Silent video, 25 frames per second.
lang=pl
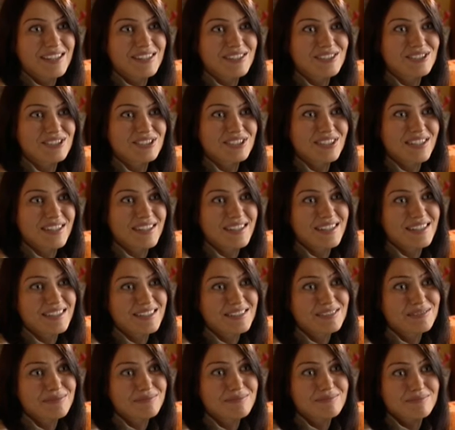
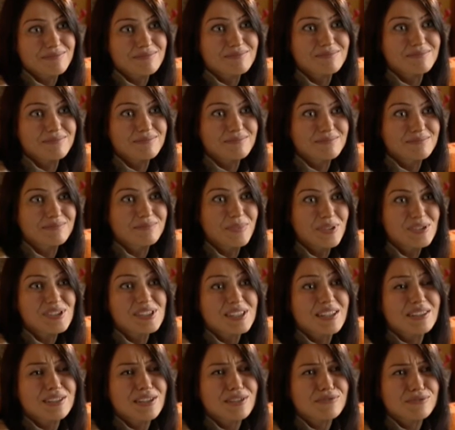że
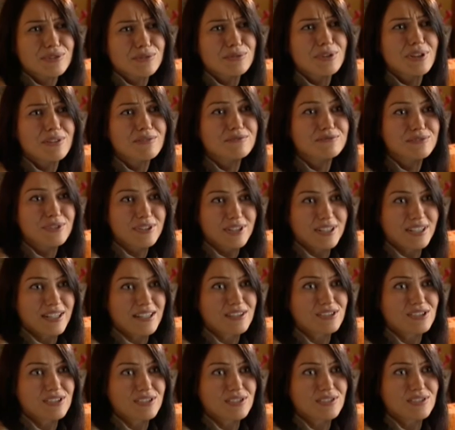postanowił ją
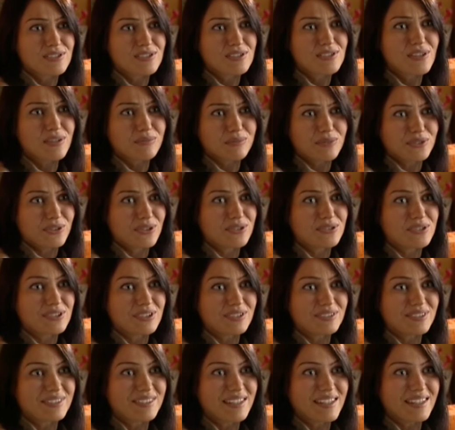wykraść z domu
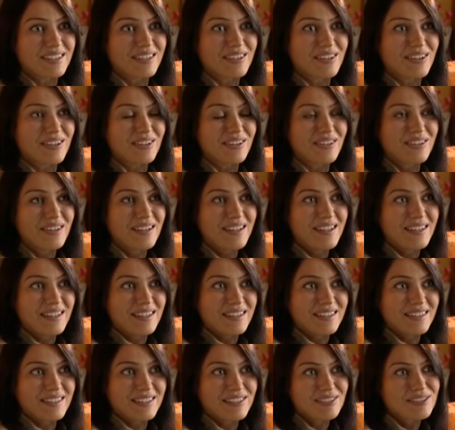rodzinnego.
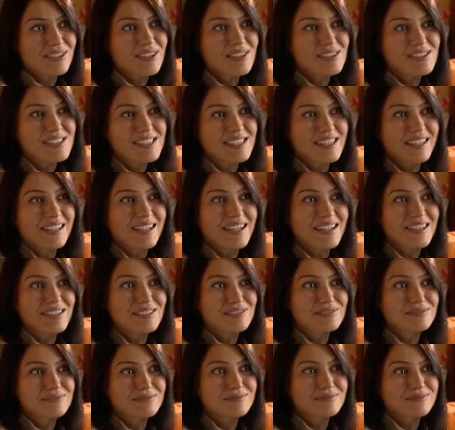I to jest
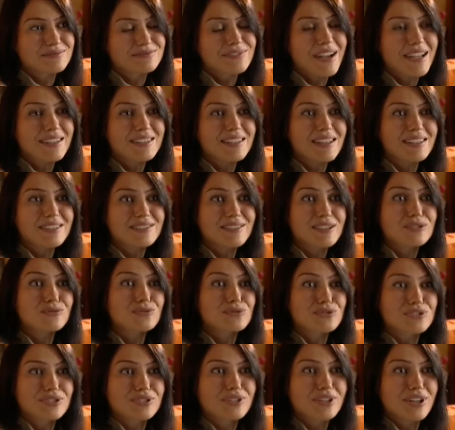taka fajna,
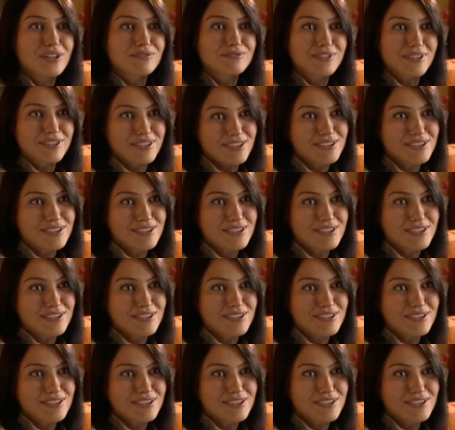nietuzinkowa